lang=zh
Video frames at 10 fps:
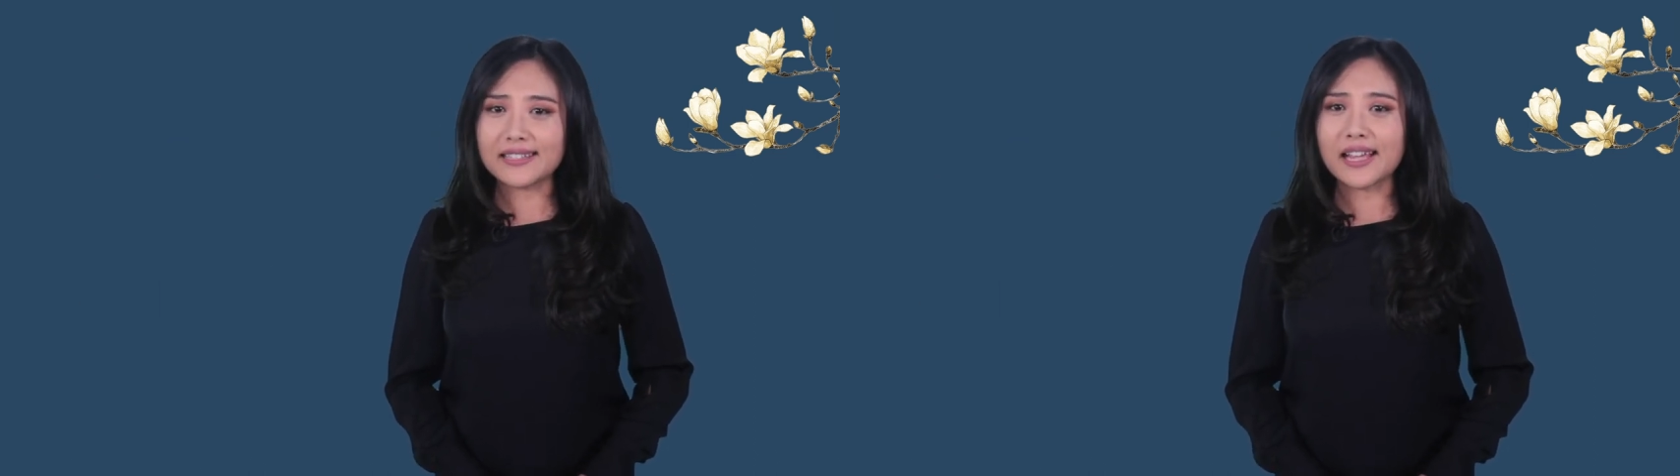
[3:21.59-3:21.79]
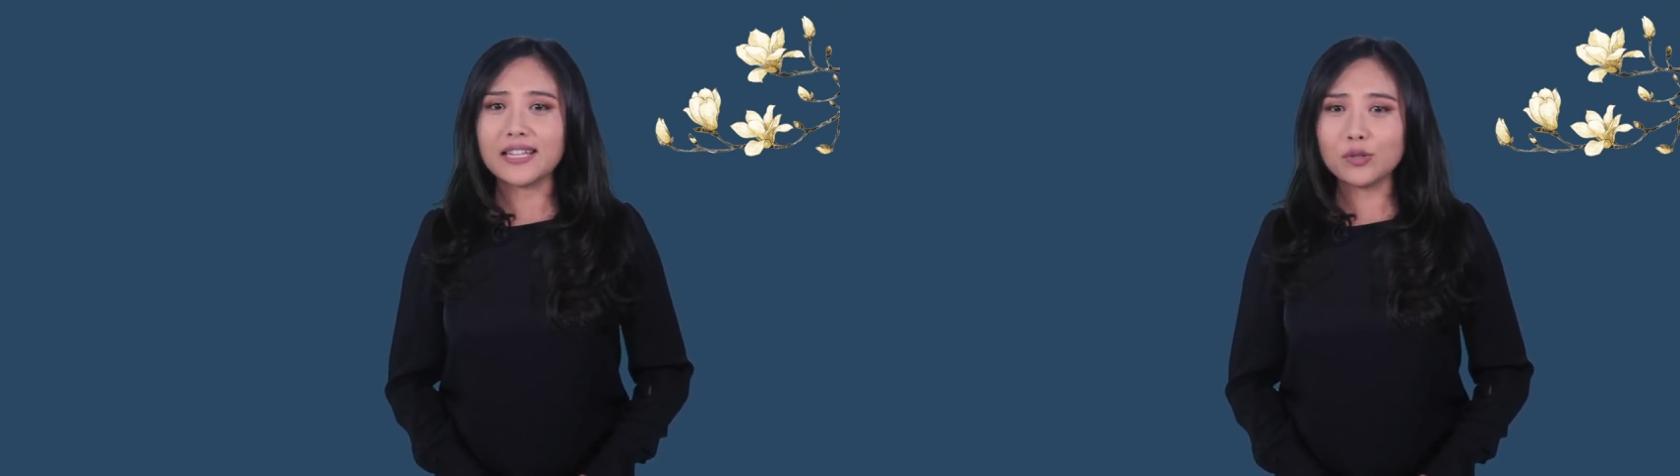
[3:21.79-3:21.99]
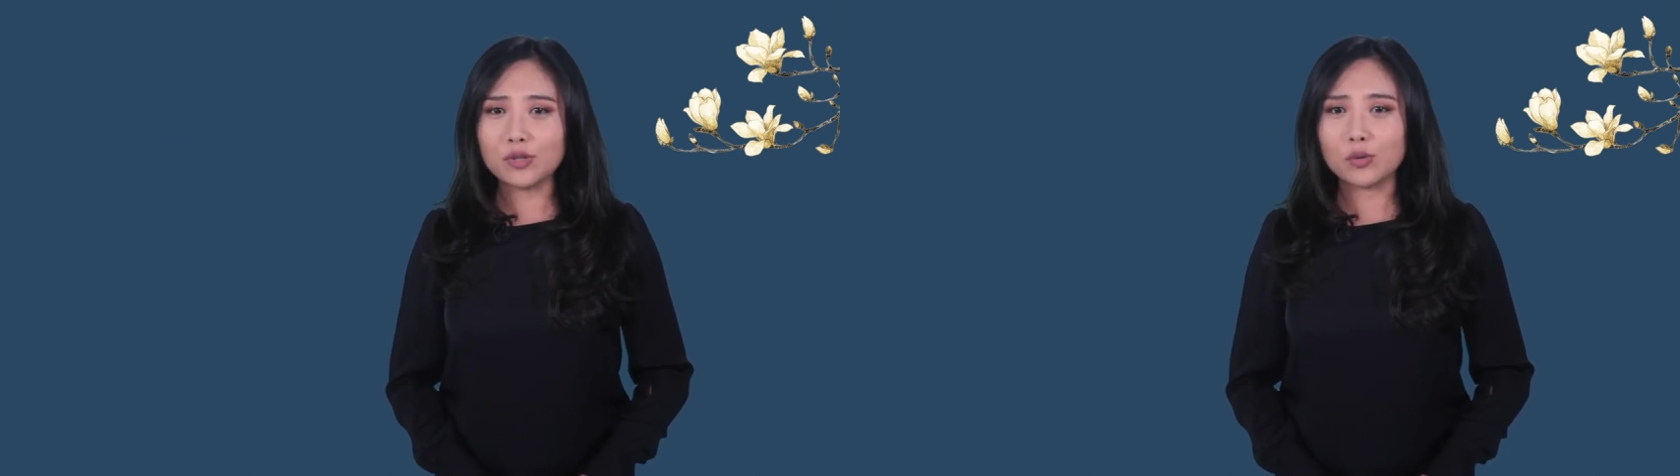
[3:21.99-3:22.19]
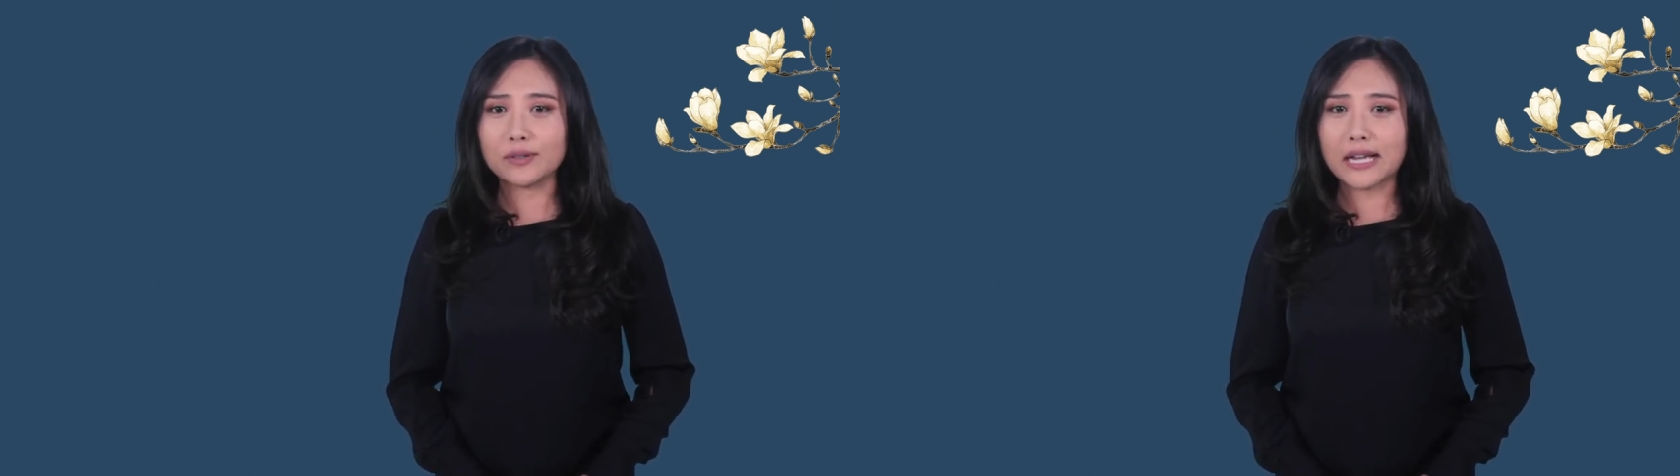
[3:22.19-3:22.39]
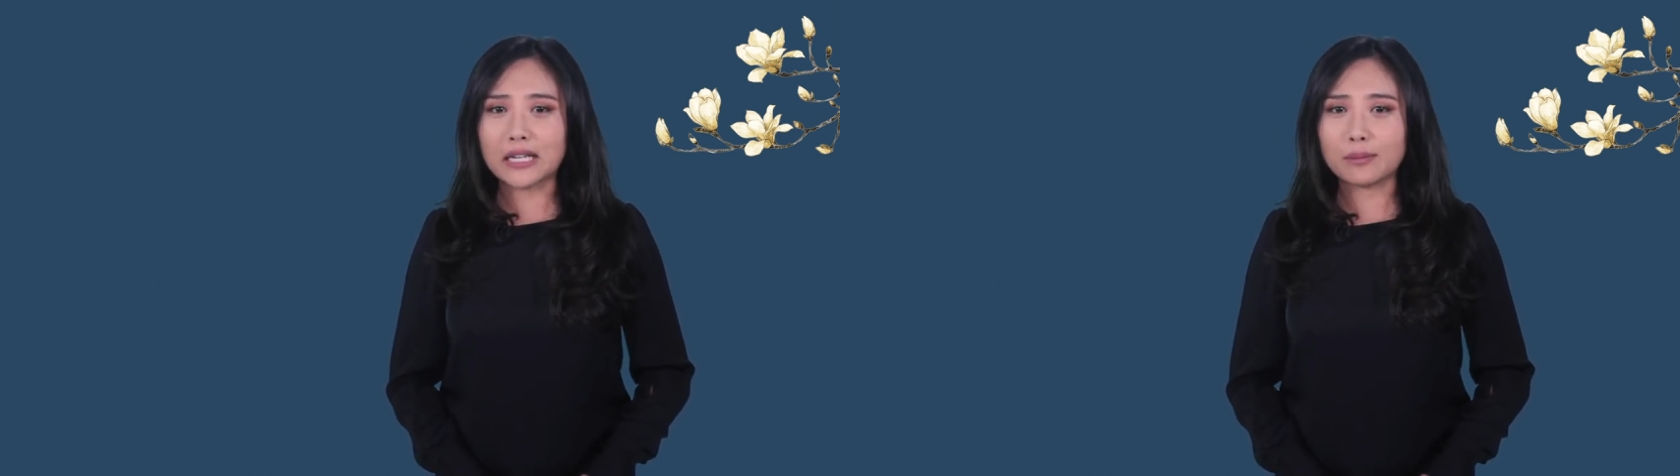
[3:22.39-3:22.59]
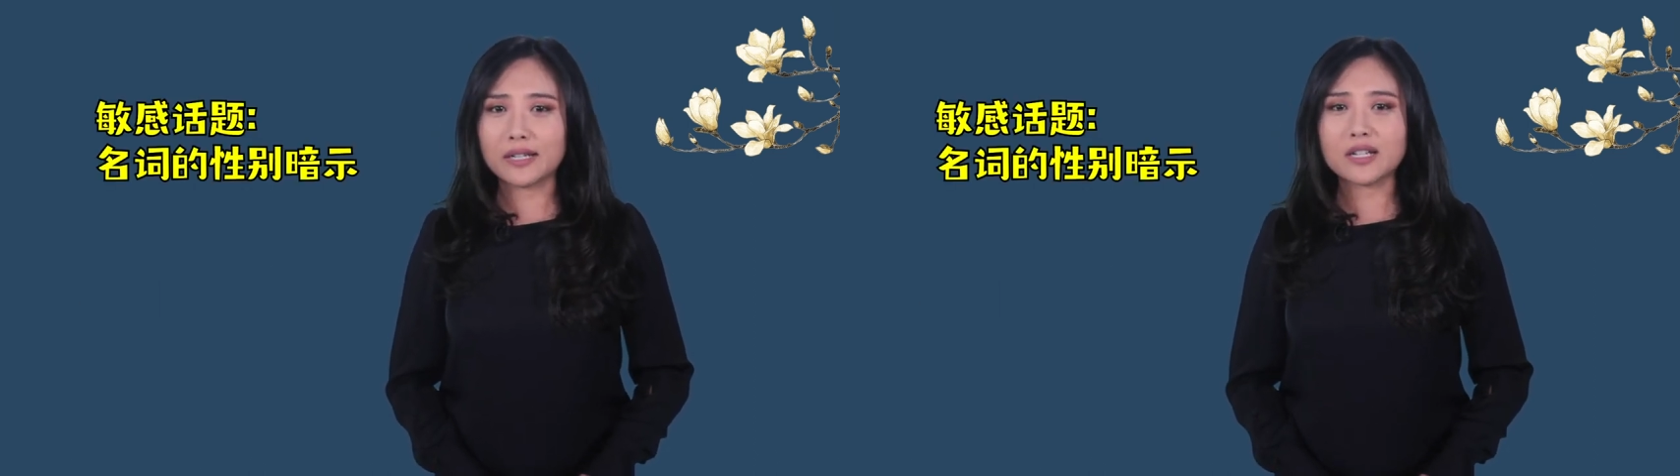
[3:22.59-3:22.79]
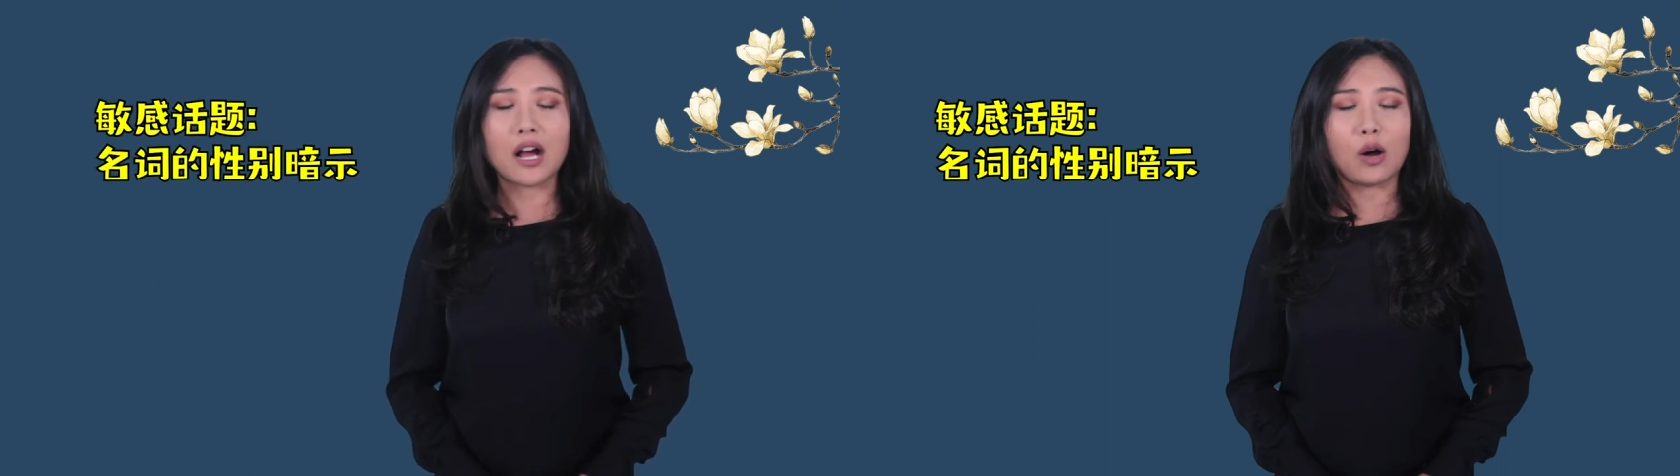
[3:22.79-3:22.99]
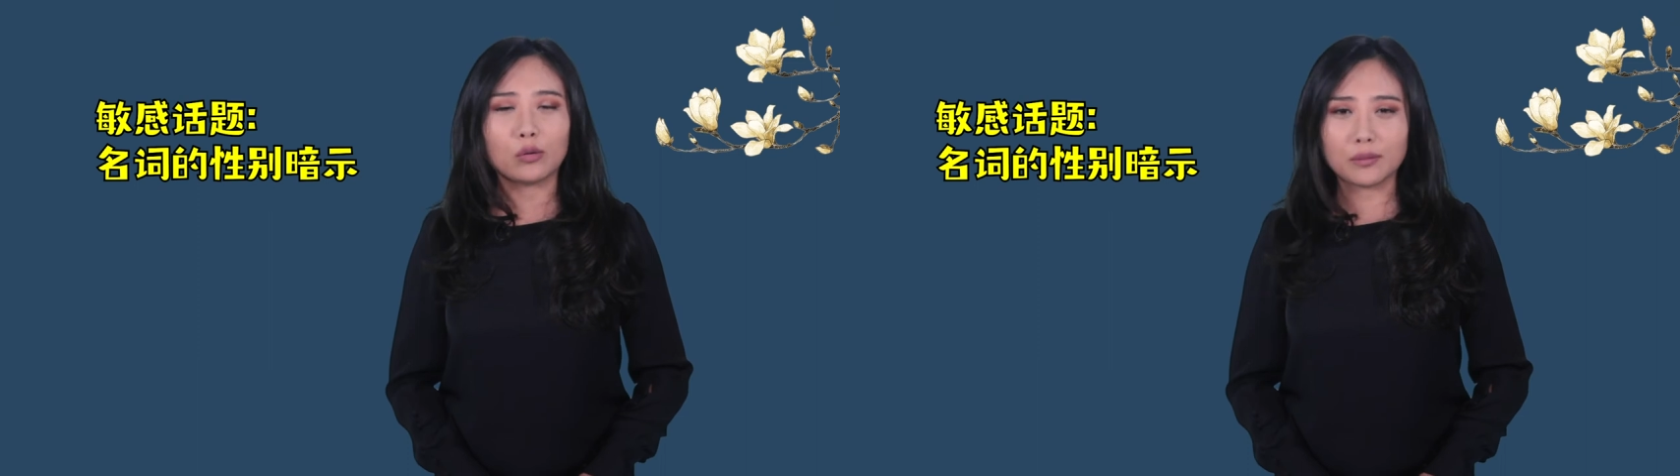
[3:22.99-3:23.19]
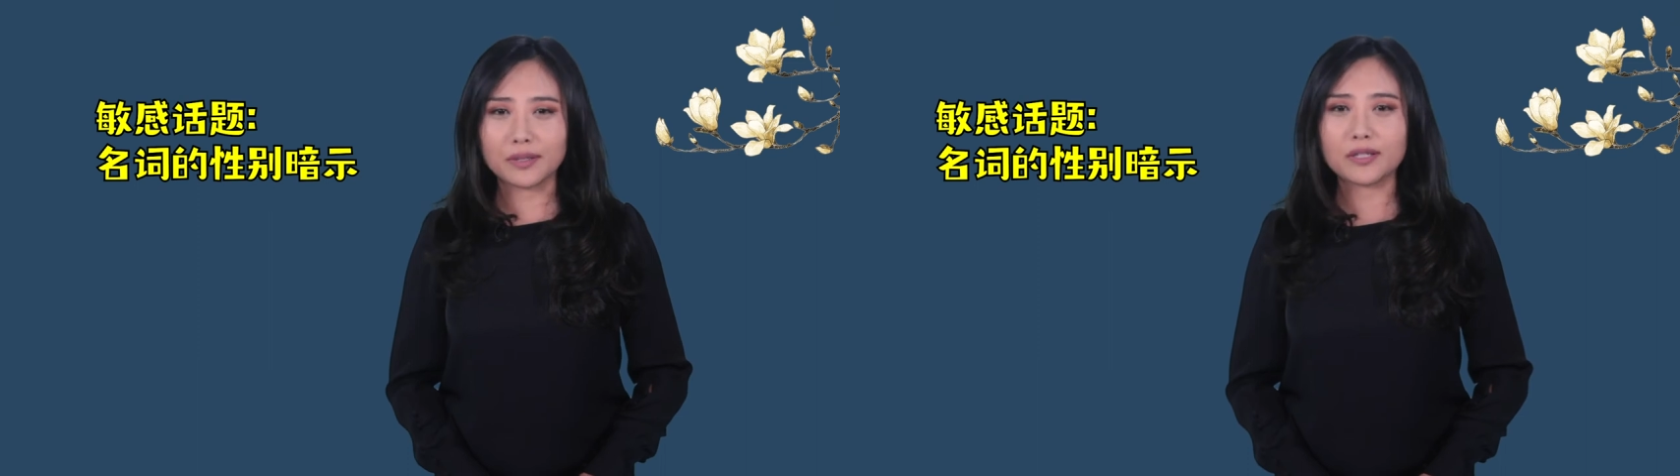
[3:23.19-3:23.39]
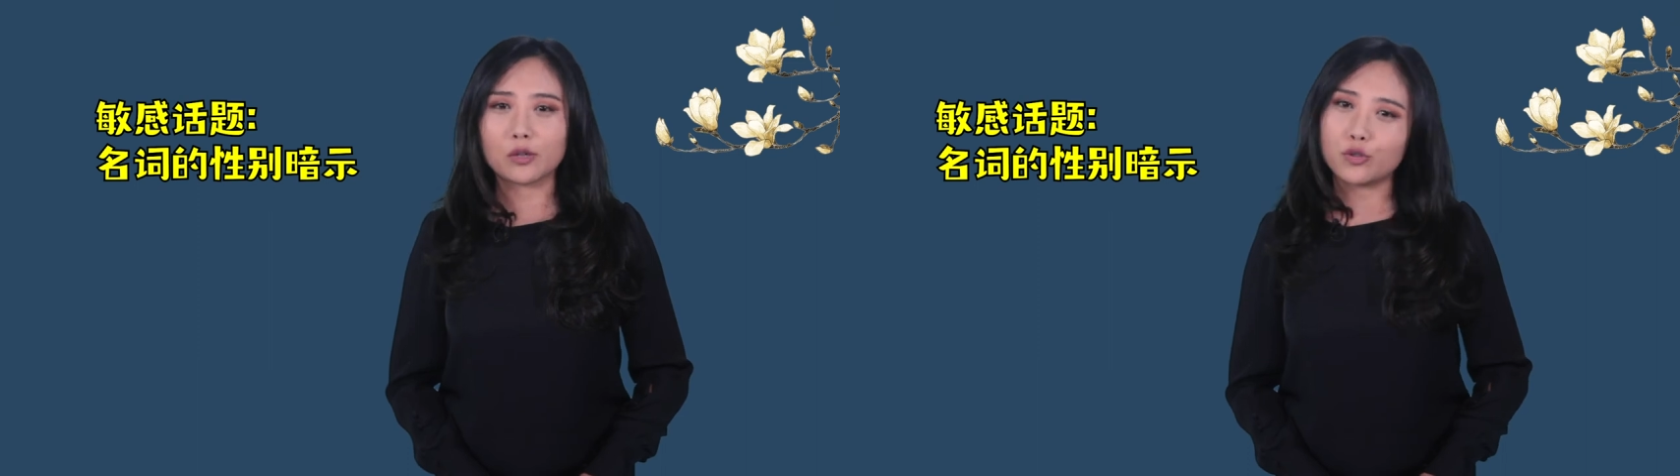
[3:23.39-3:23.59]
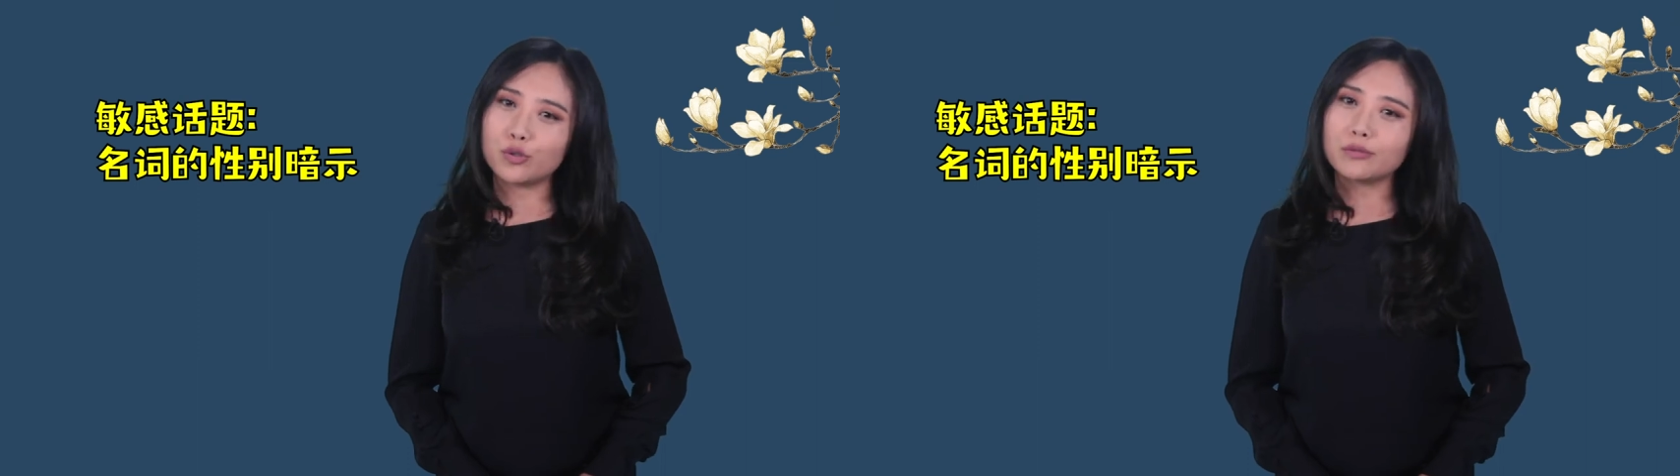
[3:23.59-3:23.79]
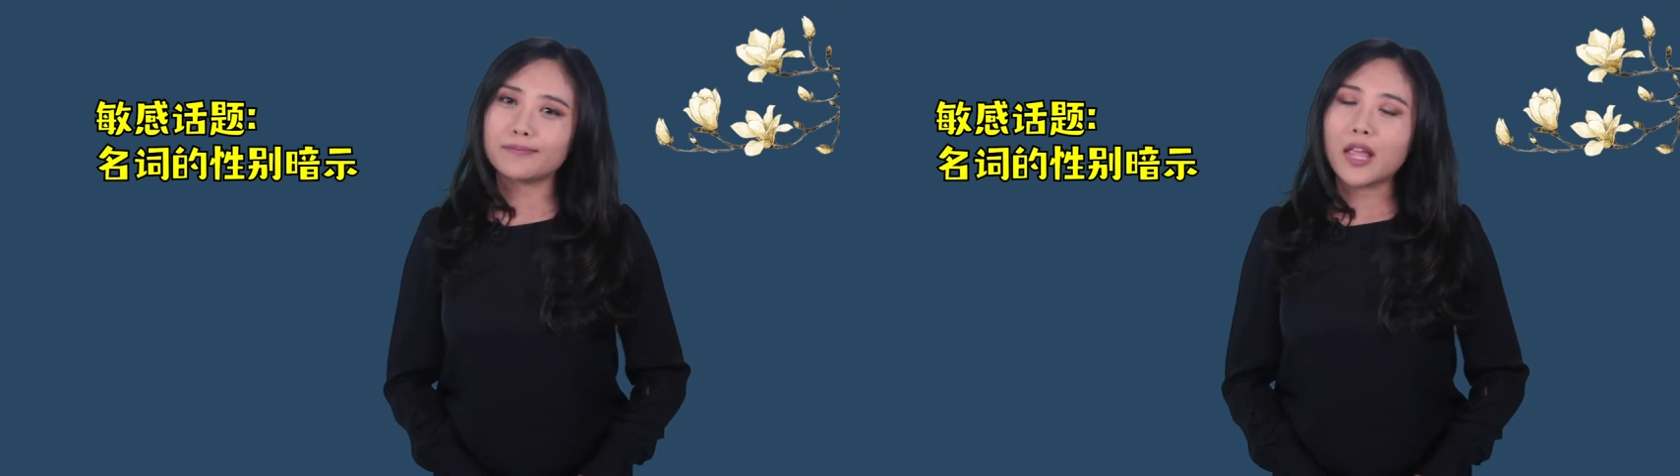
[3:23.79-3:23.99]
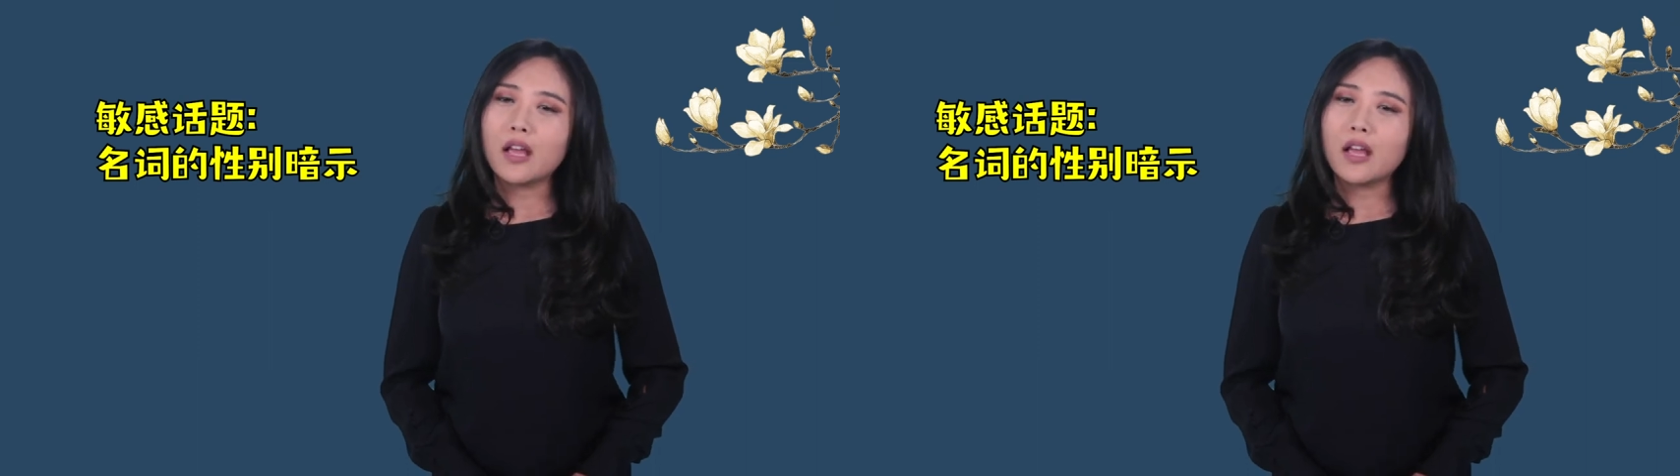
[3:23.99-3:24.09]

在英语国家里面吵得比较凶，